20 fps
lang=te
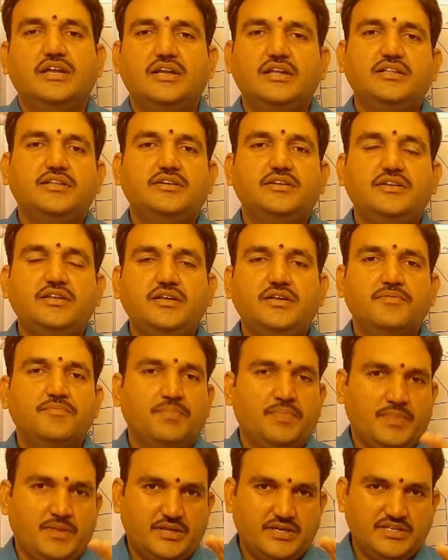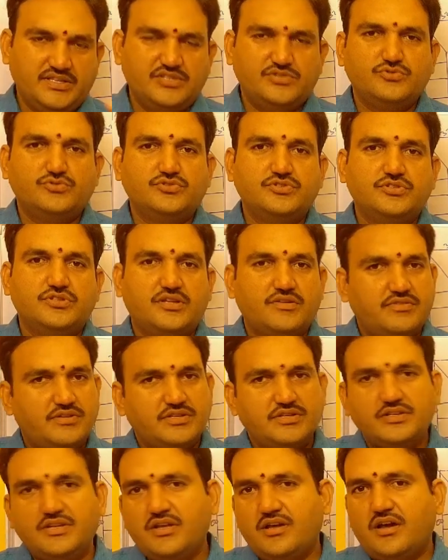లేదంటే ఇది చూసిన
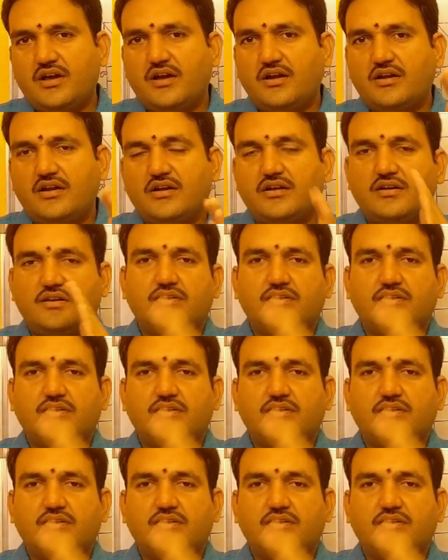తర్వాతైనా ఆ